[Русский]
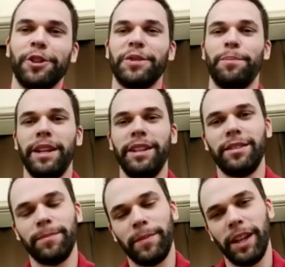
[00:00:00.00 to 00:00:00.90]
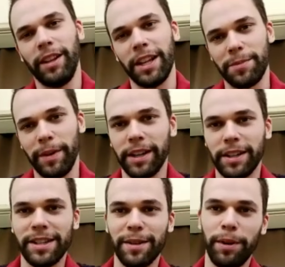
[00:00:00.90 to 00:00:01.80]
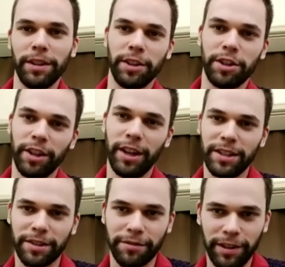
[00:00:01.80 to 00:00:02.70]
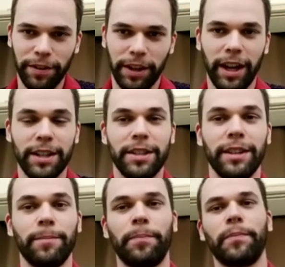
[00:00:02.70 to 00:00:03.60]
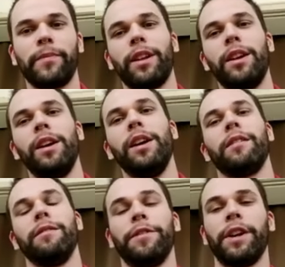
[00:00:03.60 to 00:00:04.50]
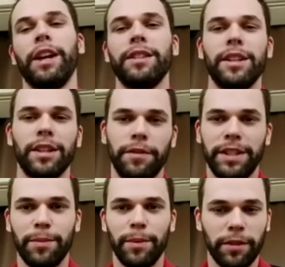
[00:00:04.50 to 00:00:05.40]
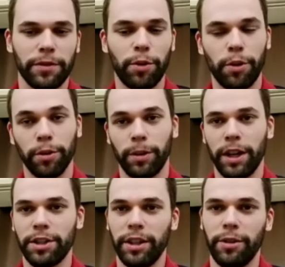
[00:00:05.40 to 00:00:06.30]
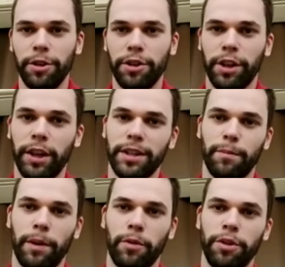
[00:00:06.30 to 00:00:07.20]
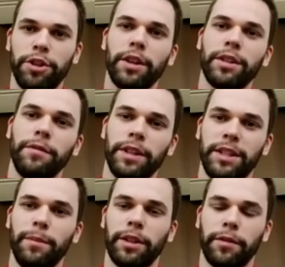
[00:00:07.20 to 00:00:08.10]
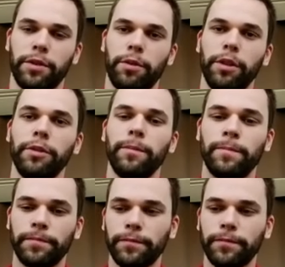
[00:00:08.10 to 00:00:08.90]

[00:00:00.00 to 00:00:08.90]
Вот спринт, одна из моих дисциплин, начинается с квалификации. Квалификация – это 200 метров сходу. Каждый гонщик ездит по очереди 200 метров сходу